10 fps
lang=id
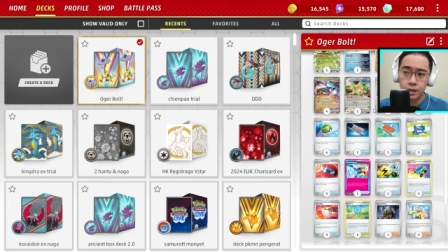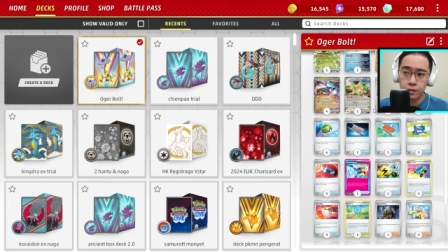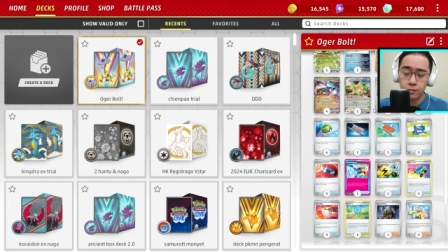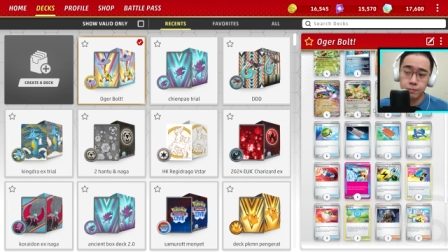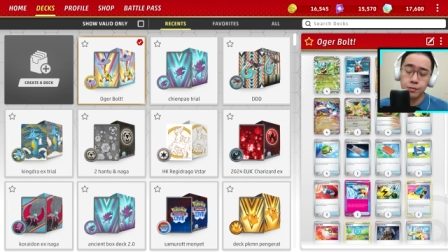
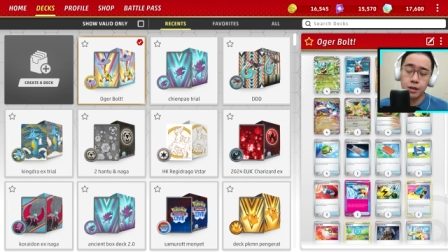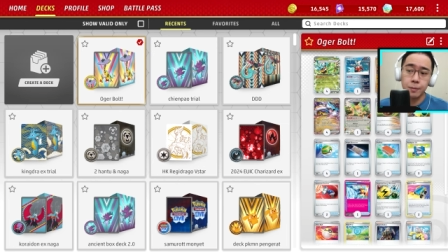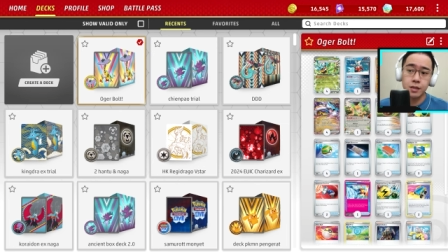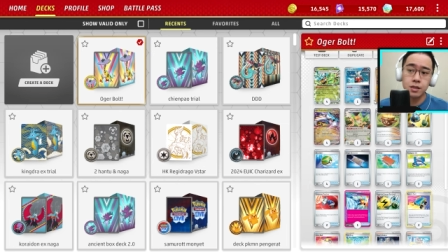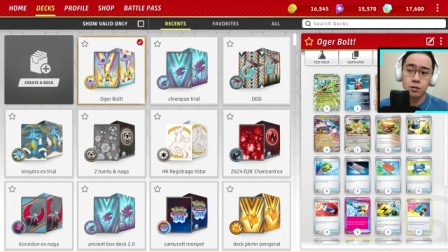ini
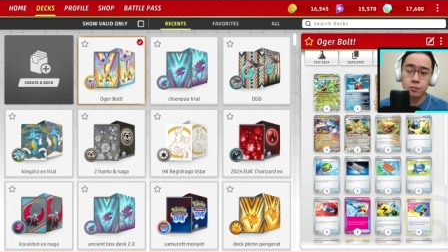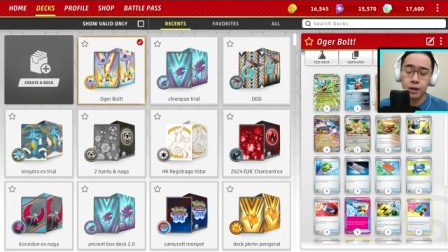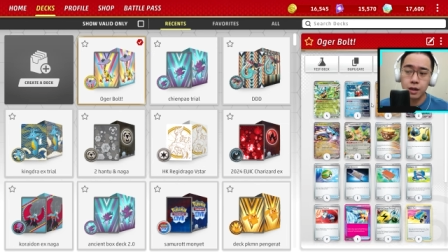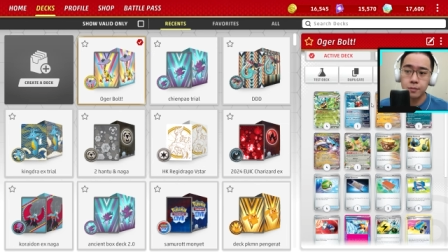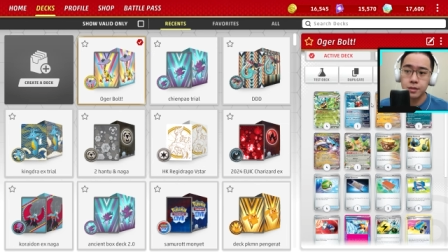damage-nya tuh
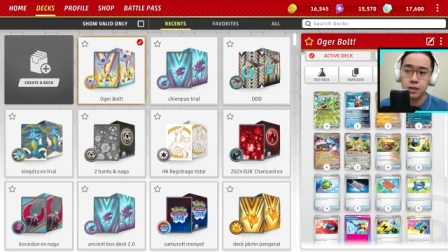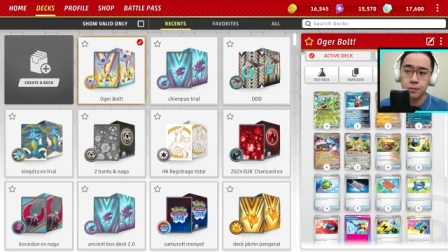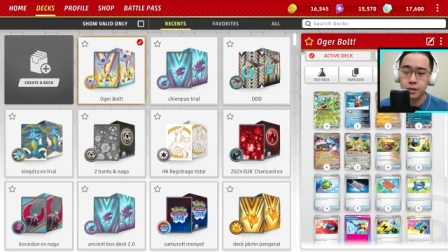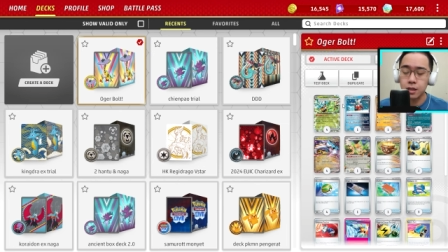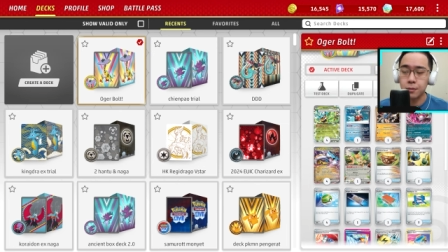bakal
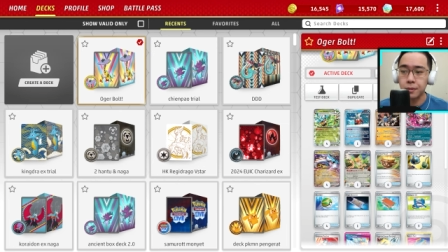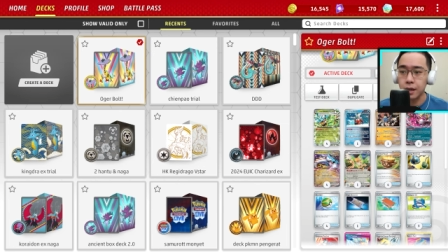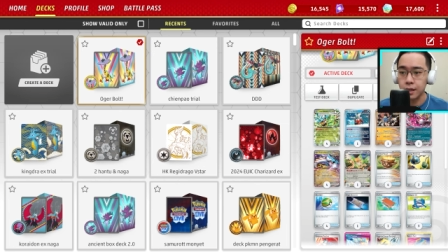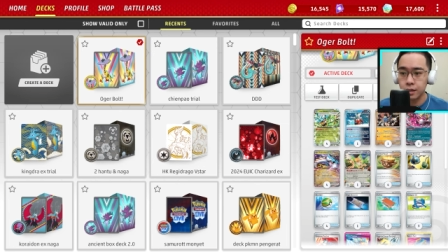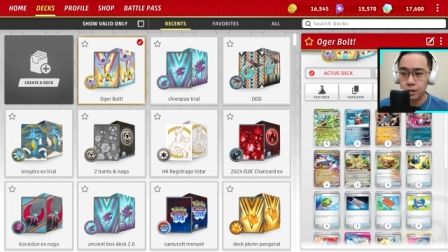besar-besar
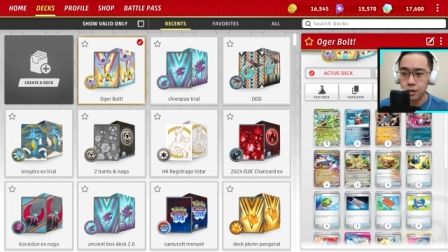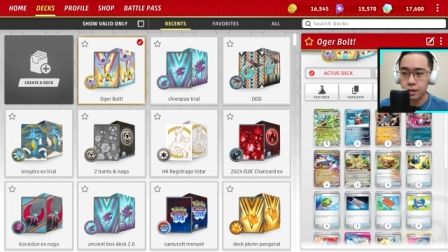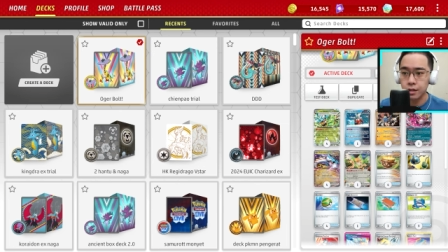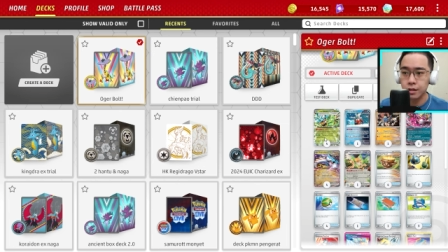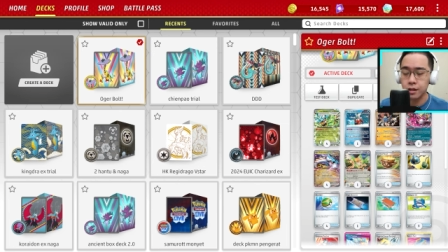banget
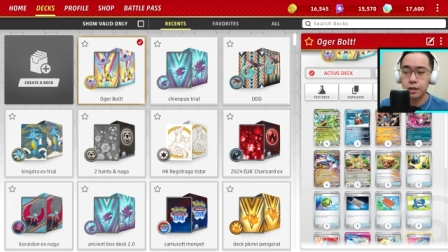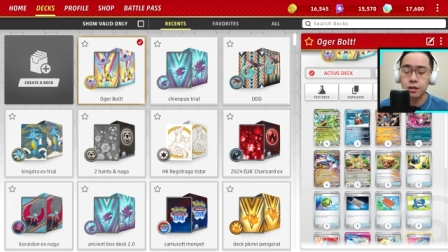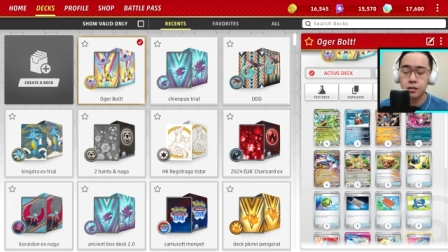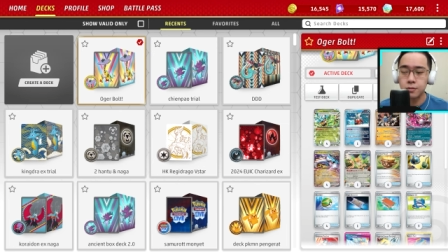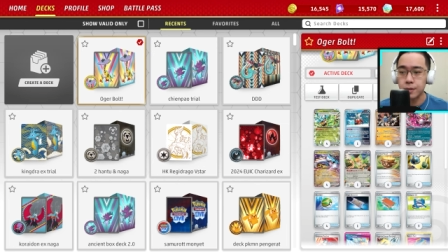karena ini
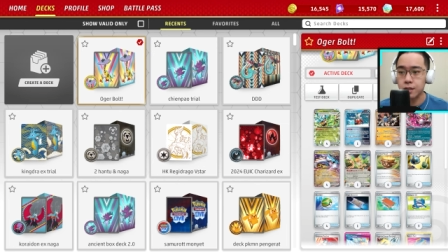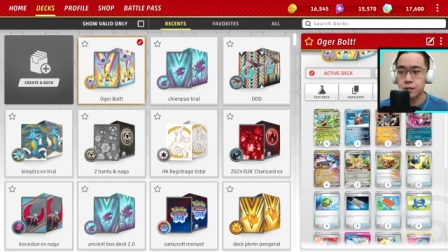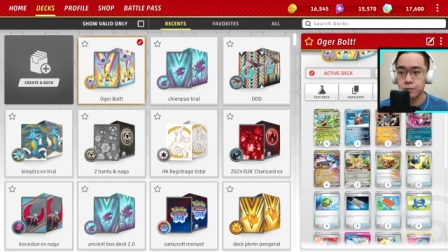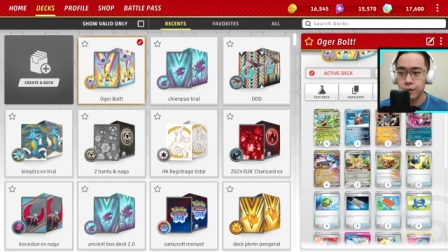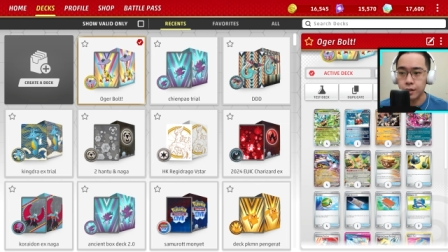deck-nya
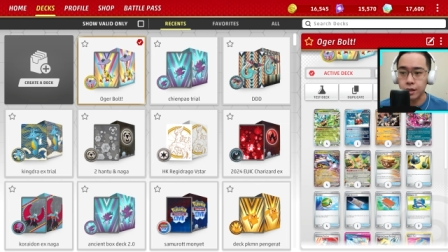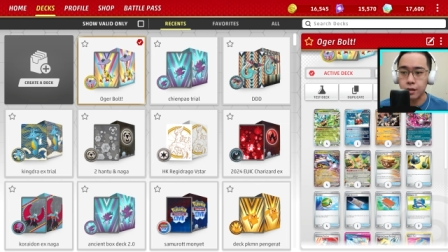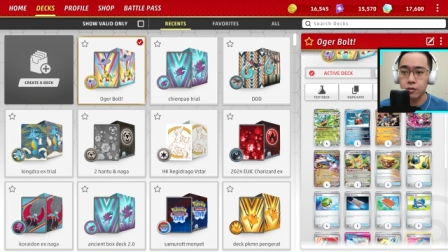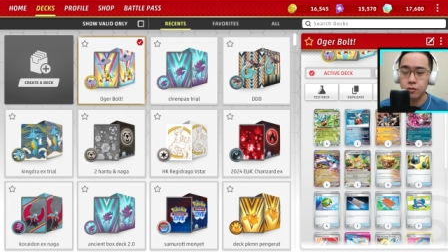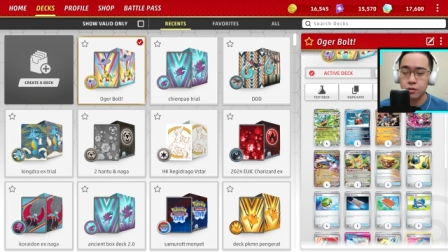spesialis wound
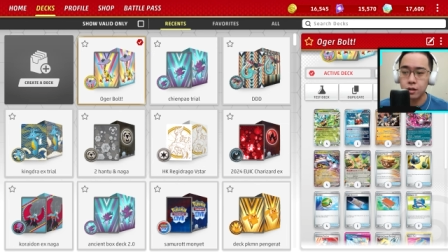KO.